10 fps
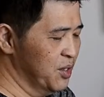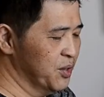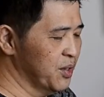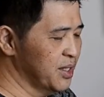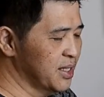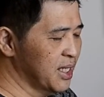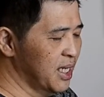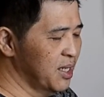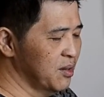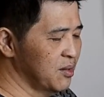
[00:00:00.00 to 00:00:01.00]
所以现
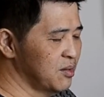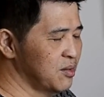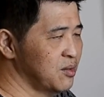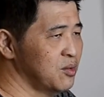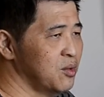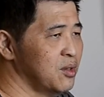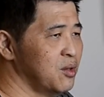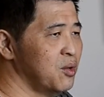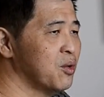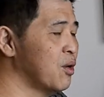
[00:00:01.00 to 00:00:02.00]
在
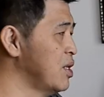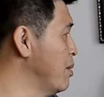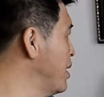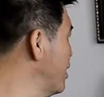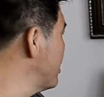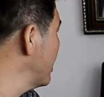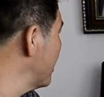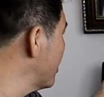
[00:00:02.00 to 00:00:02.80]
如果你们要这个